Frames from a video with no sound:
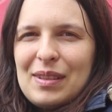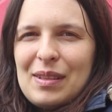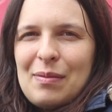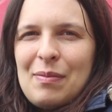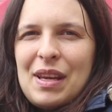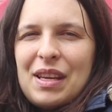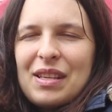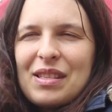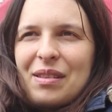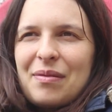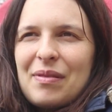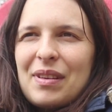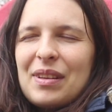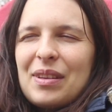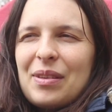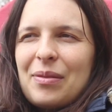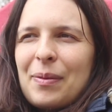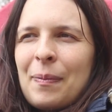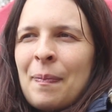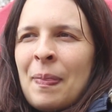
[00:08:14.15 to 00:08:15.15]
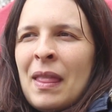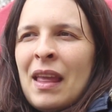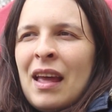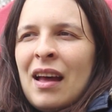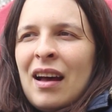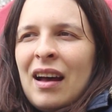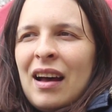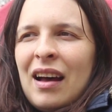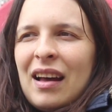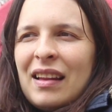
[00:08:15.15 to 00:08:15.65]
семейства этого,
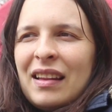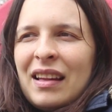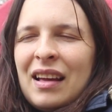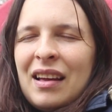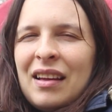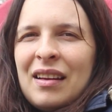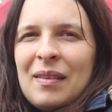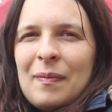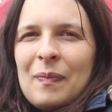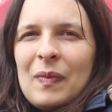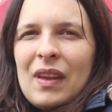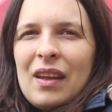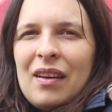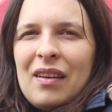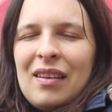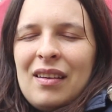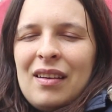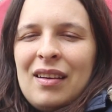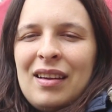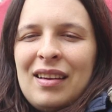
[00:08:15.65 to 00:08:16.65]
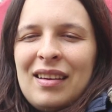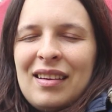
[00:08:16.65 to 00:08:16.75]
она э,